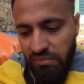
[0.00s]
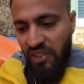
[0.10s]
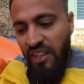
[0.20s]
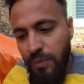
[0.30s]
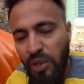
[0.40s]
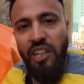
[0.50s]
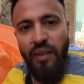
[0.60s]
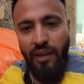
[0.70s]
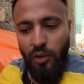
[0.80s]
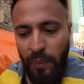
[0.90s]
तीस
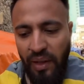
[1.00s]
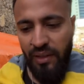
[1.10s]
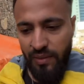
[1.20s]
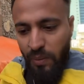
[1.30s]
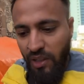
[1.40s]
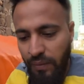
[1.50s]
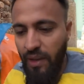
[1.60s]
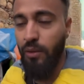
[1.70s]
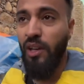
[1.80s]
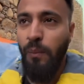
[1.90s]
बोलीवियानो पैंतीस
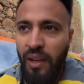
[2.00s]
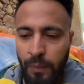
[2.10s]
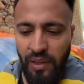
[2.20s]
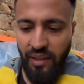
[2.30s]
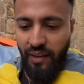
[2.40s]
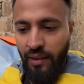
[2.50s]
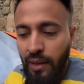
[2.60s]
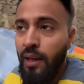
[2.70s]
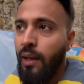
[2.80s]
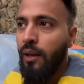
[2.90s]
बोलीवियानो की मील मिलती है
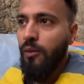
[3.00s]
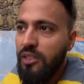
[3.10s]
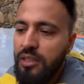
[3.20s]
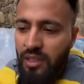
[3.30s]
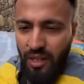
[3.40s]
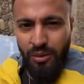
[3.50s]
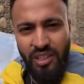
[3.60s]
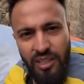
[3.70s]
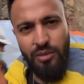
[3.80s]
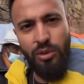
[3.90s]
विच इज़ अराउंड
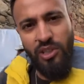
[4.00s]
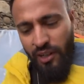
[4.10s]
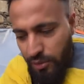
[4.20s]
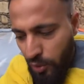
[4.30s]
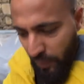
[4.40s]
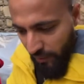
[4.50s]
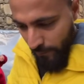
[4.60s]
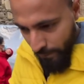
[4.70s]
तीन सौ चार सौ रुपये